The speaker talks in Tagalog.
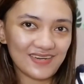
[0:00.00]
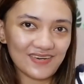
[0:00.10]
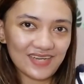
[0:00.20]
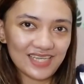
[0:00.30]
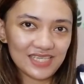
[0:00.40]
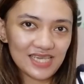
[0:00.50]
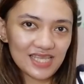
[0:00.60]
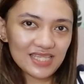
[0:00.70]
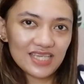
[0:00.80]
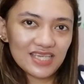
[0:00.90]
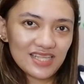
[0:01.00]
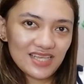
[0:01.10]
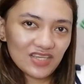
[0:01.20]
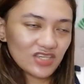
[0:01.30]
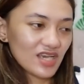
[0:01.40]
O, oh, ganyan. Ganyan
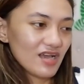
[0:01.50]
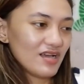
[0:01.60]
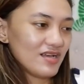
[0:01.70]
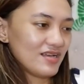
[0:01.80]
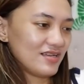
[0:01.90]
lang siya.